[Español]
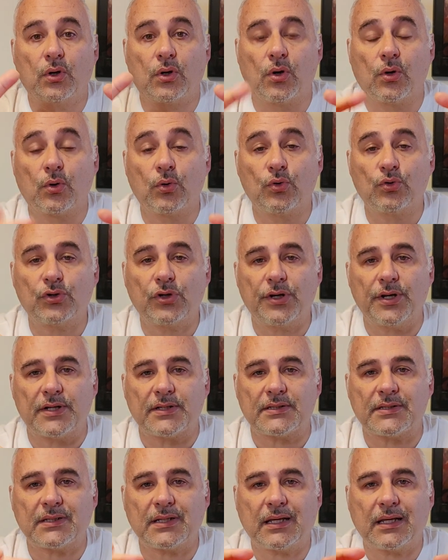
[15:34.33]

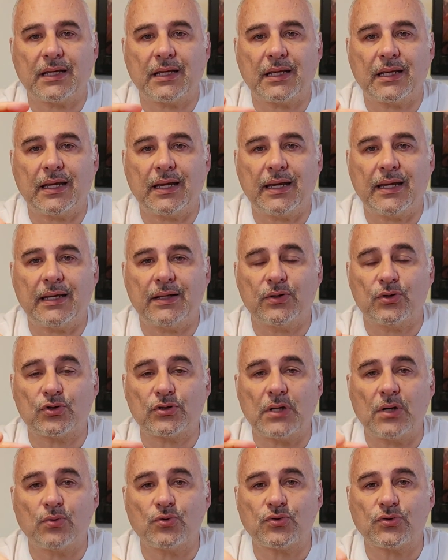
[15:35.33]
Conclusiones. ¿Qué
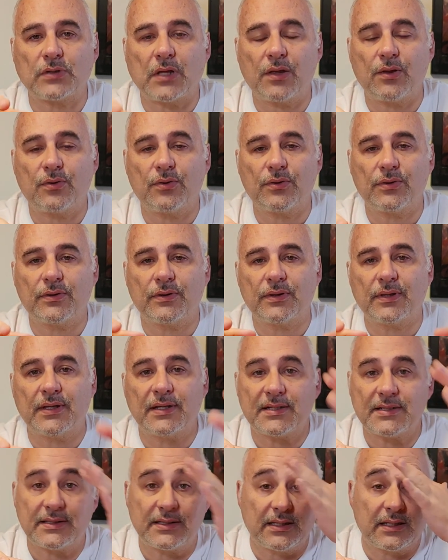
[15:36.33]
nos ha gustado
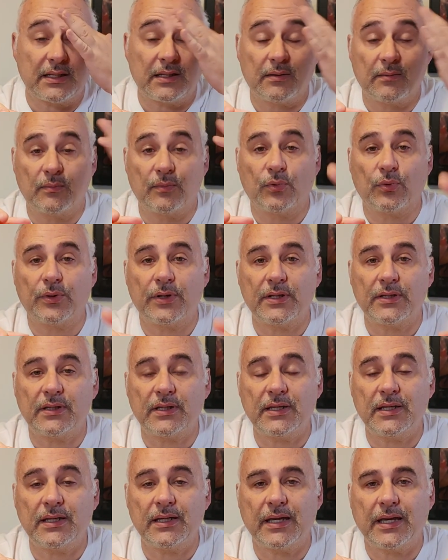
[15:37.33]
de este
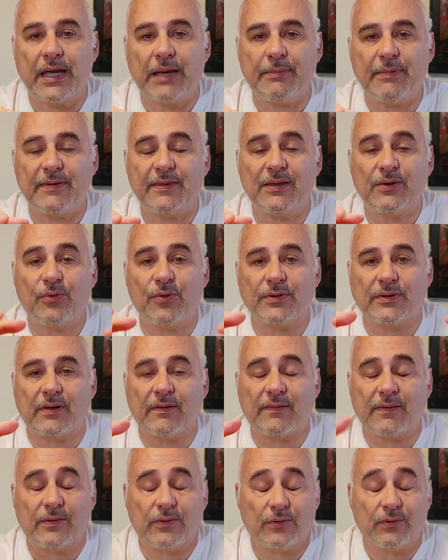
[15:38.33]
Bluetti
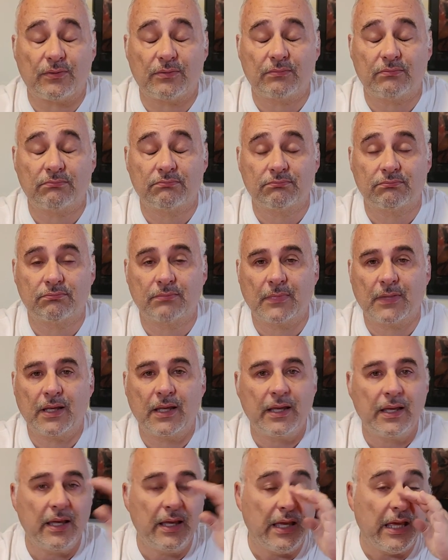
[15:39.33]
EB55?
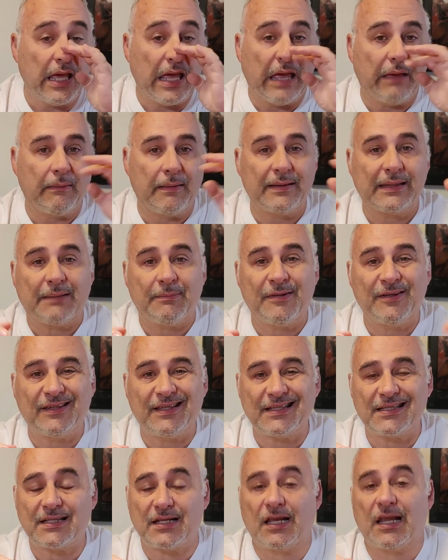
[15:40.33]

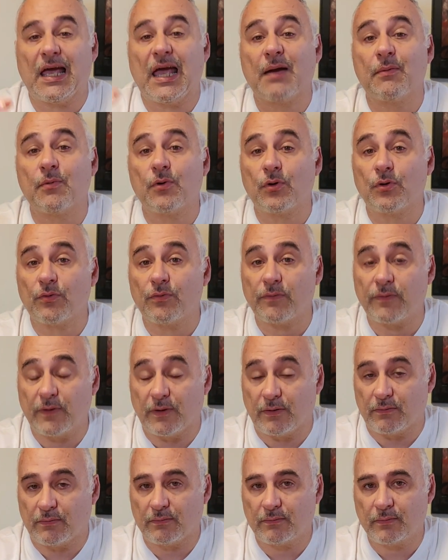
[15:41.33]
Evidentemente es la
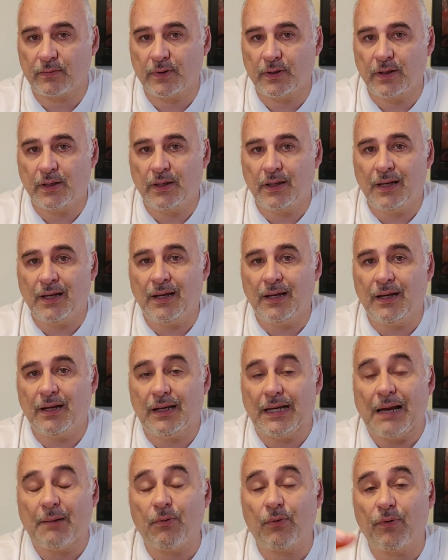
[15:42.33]
evolución.
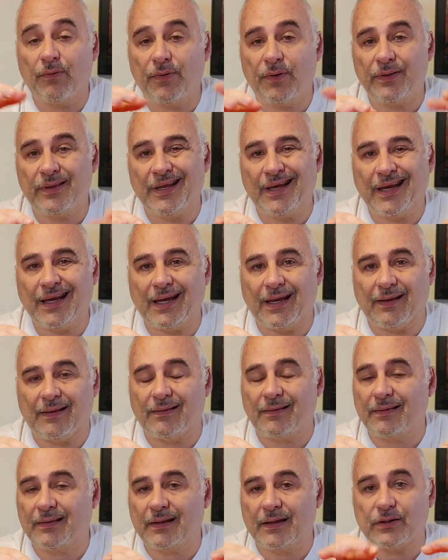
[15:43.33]
¿La evolución de qué?
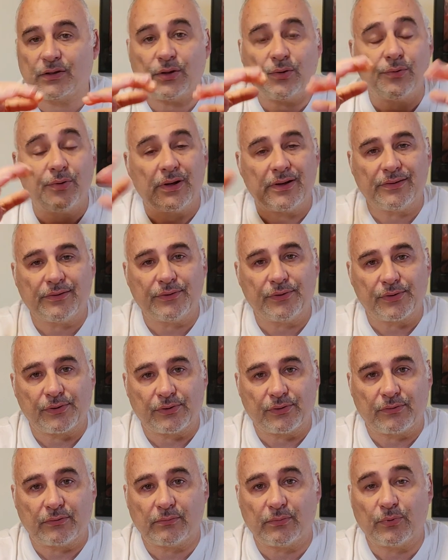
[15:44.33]
De todo el
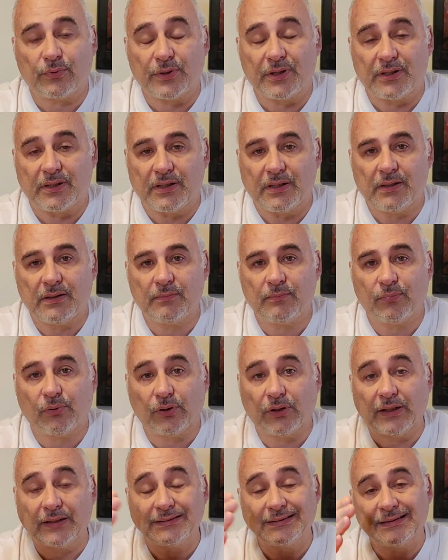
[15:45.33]
entorno Bluetti
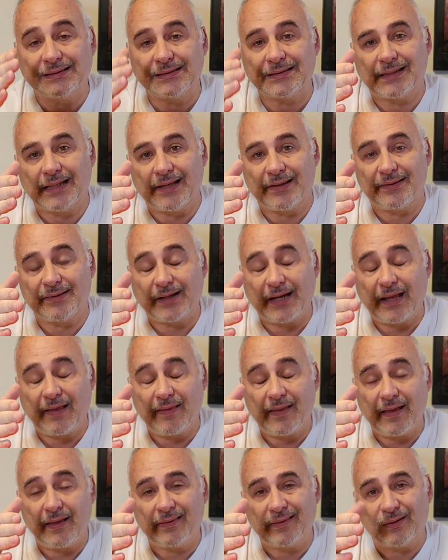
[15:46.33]
porque esta es la
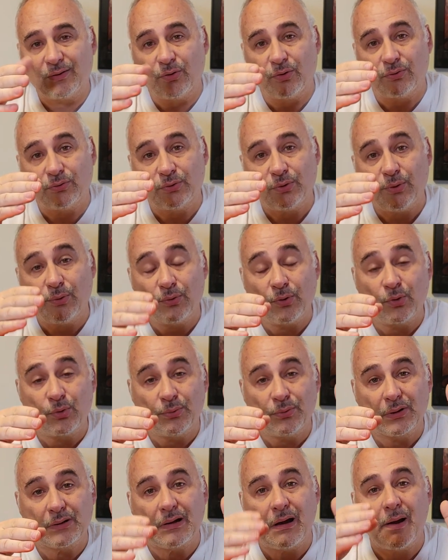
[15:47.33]
entrada de todo lo
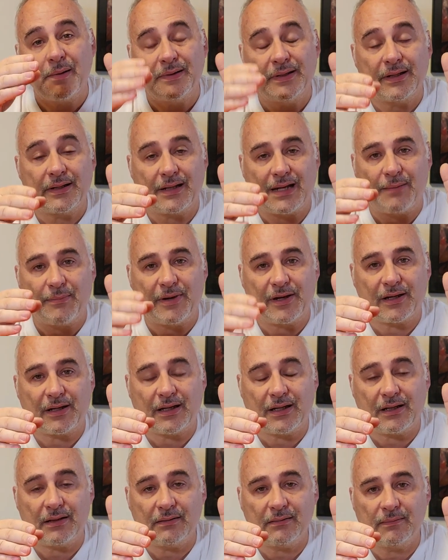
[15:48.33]
nuevo que va a venir de la
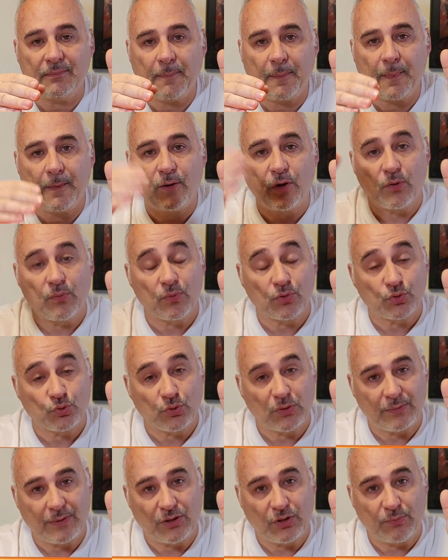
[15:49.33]
marca, como su
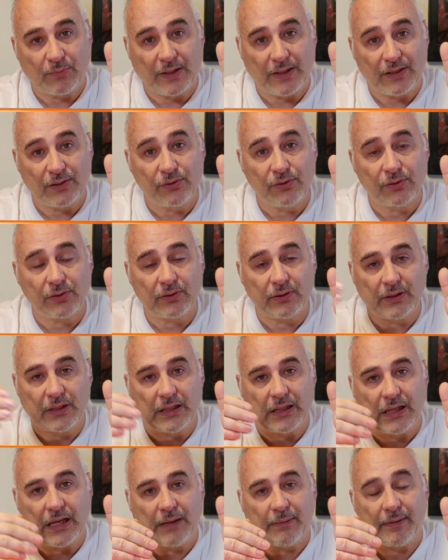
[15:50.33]
hermano Mayor,
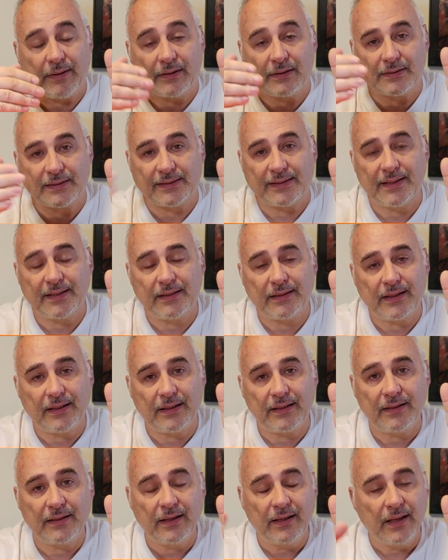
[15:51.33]
eb
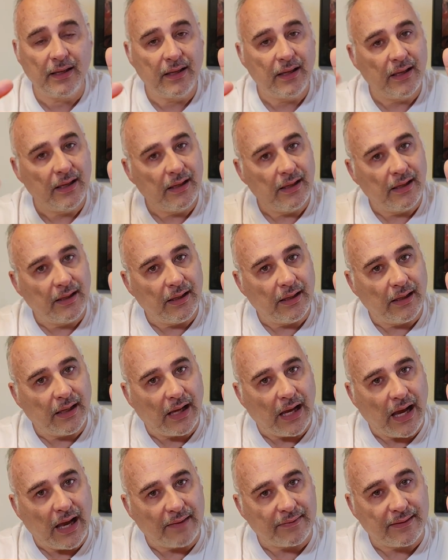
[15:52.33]
70
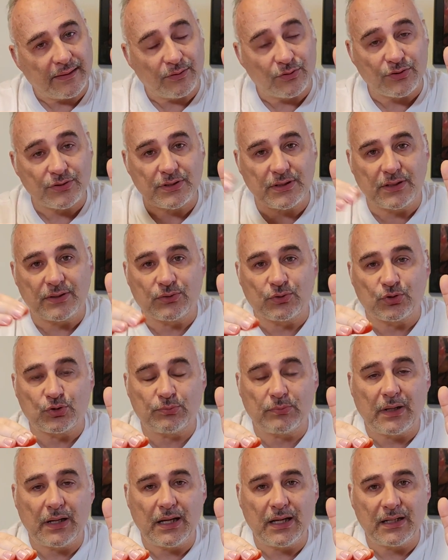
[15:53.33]
AC200
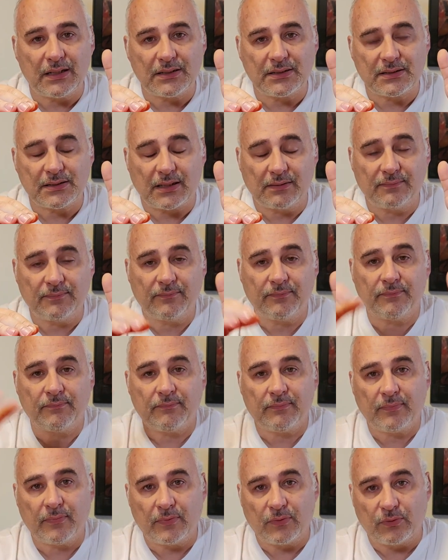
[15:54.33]
Max,
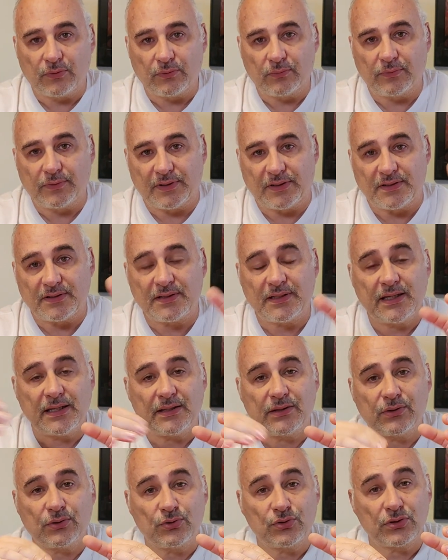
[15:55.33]

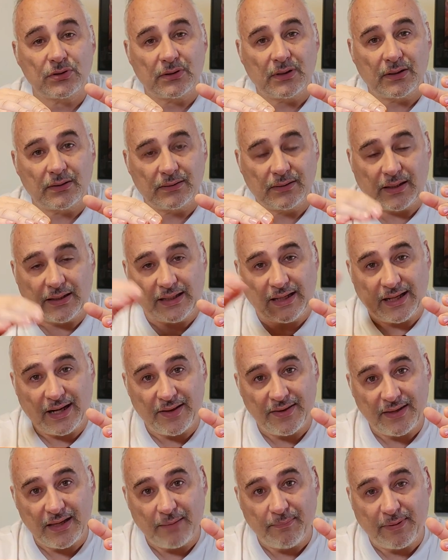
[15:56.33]
300, que
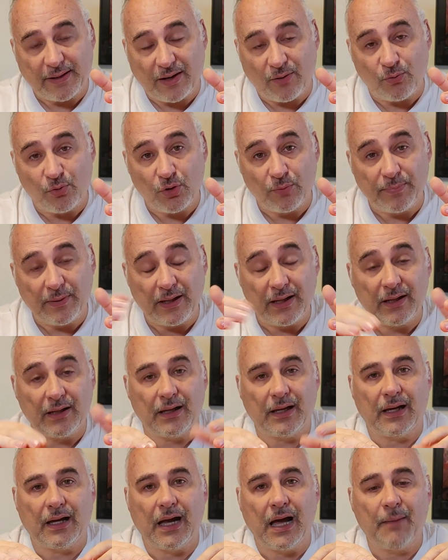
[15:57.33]
llegarán ya para
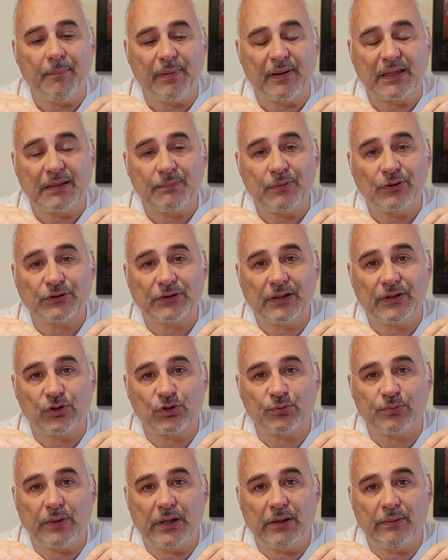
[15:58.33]
Europa a principios de
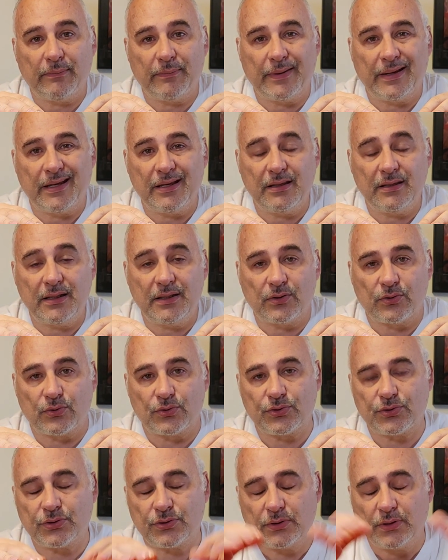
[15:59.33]

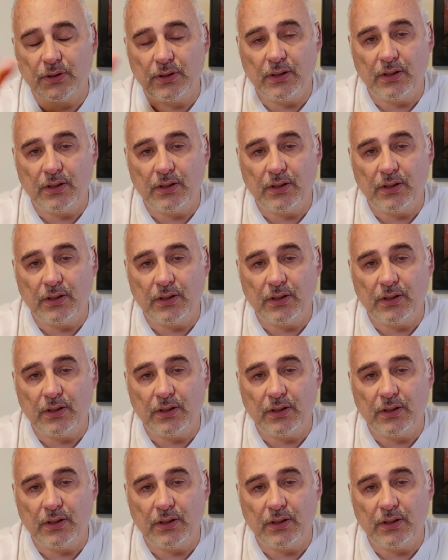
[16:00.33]
2022,